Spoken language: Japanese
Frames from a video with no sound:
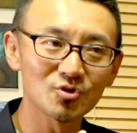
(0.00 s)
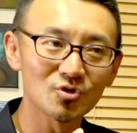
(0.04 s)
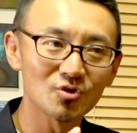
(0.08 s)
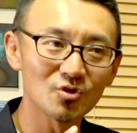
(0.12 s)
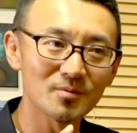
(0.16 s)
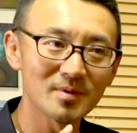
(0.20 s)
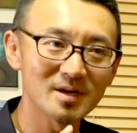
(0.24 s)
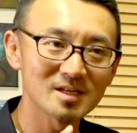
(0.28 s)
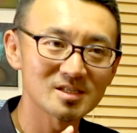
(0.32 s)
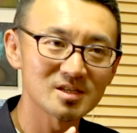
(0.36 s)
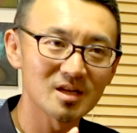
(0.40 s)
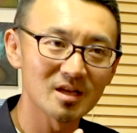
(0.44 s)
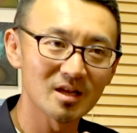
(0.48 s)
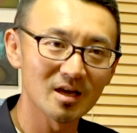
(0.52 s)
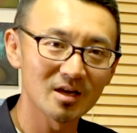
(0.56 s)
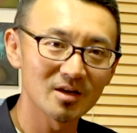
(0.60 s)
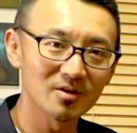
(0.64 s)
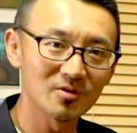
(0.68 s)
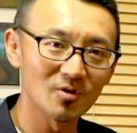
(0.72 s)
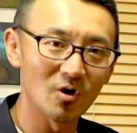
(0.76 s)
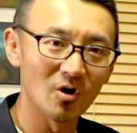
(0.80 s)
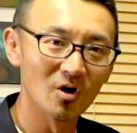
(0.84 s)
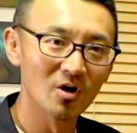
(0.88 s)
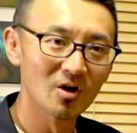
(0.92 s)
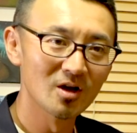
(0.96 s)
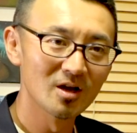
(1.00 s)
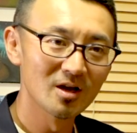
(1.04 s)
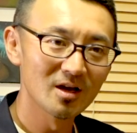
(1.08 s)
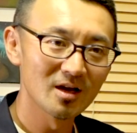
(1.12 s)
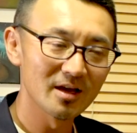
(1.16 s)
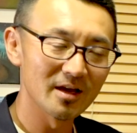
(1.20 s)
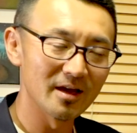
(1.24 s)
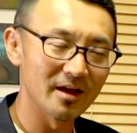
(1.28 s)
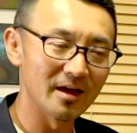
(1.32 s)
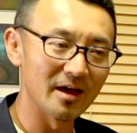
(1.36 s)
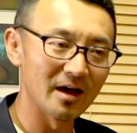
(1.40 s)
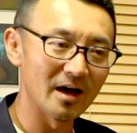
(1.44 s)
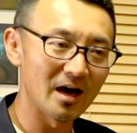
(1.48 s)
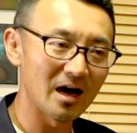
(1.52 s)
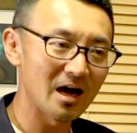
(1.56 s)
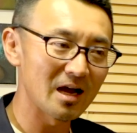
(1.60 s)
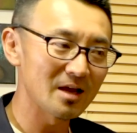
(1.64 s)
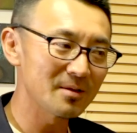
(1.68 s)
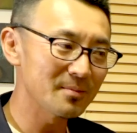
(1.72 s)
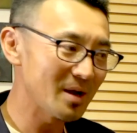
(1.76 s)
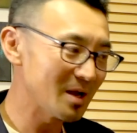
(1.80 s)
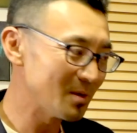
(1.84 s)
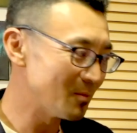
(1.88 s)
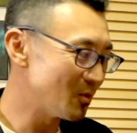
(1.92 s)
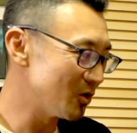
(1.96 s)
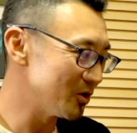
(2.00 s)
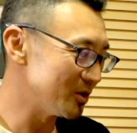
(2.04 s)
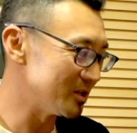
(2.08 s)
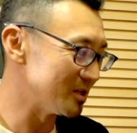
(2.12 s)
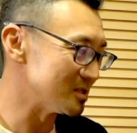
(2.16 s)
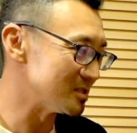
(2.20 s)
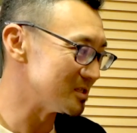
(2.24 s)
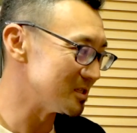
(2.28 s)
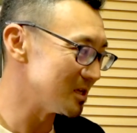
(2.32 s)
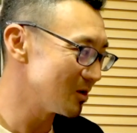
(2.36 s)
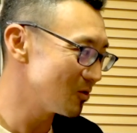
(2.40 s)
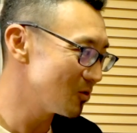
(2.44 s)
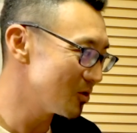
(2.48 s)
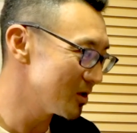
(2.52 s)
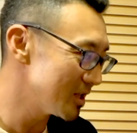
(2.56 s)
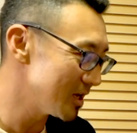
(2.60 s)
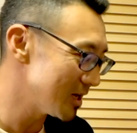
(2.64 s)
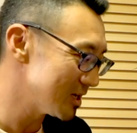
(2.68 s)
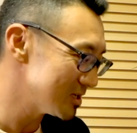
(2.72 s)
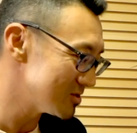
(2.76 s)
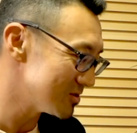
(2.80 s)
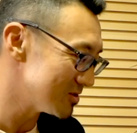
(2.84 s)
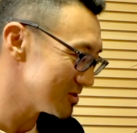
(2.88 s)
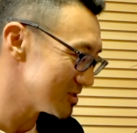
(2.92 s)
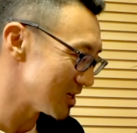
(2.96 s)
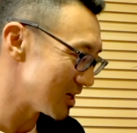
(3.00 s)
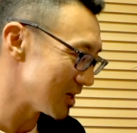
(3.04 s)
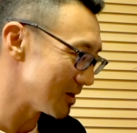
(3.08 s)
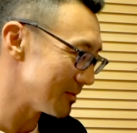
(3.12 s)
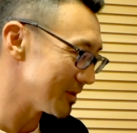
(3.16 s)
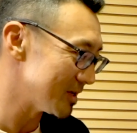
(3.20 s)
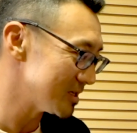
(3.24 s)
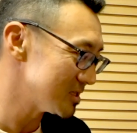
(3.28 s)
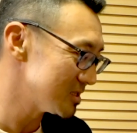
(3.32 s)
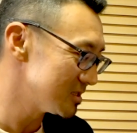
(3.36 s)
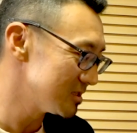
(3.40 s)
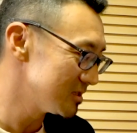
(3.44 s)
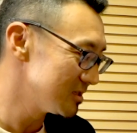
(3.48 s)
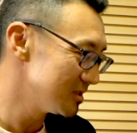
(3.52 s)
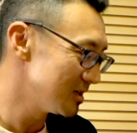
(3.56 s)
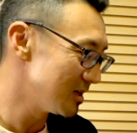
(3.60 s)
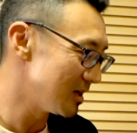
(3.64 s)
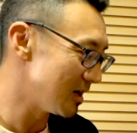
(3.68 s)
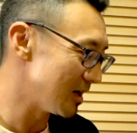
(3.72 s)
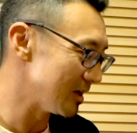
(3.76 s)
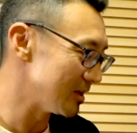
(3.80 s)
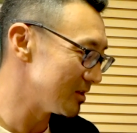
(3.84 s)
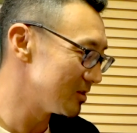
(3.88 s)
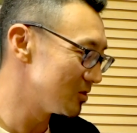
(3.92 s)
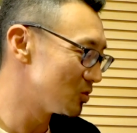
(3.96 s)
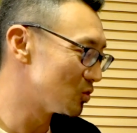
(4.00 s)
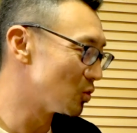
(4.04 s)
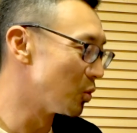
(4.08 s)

を伸ばしただけのえー、曖昧母音ですねこれで発音されます、はい、